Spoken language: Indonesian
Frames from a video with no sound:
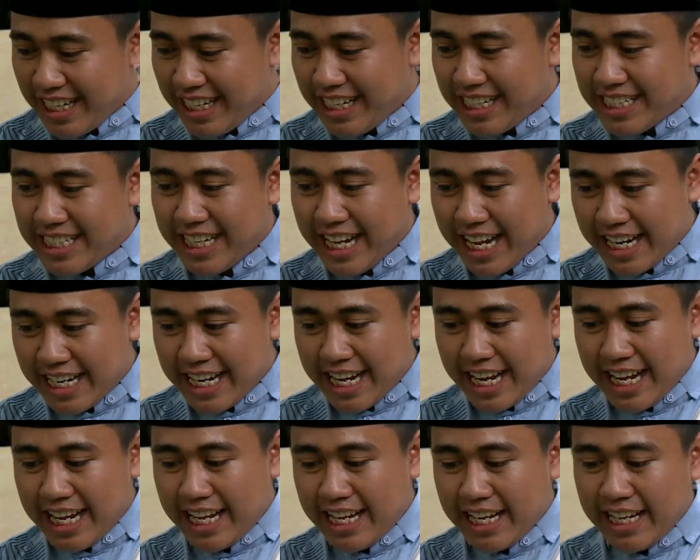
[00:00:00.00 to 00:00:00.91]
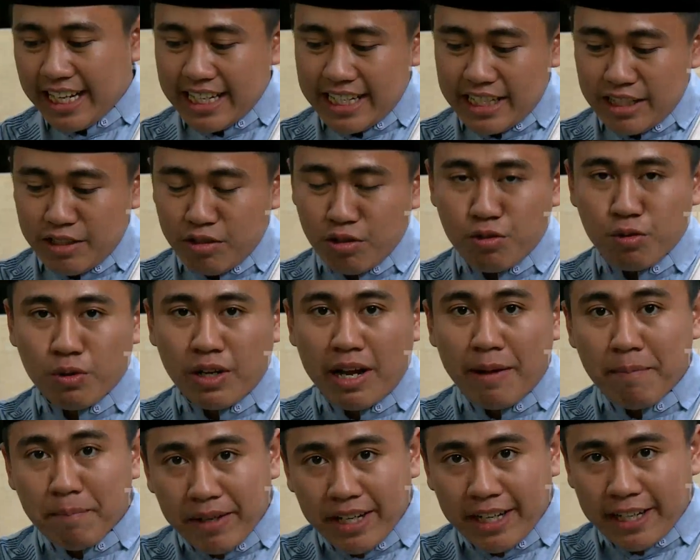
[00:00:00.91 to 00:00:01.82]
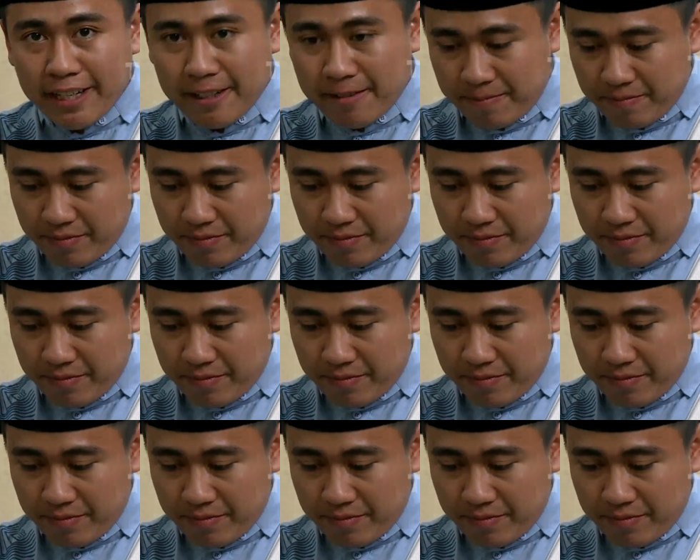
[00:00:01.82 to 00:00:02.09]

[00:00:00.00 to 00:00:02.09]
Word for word: Di sini ada susu kambing.